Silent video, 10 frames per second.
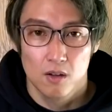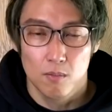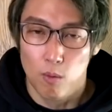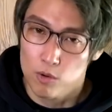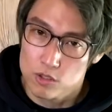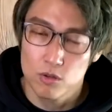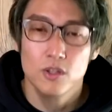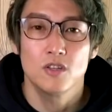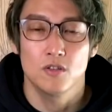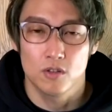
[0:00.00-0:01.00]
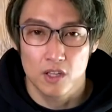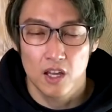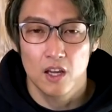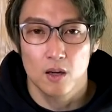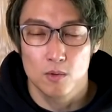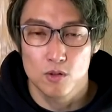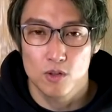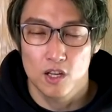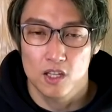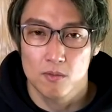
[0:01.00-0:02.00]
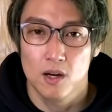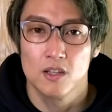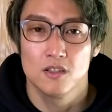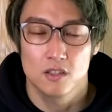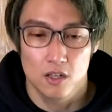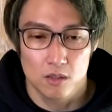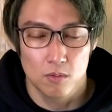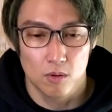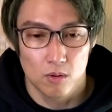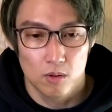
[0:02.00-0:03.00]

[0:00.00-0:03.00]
まあ面白いですよね。面白いって言い方もあれですけれども。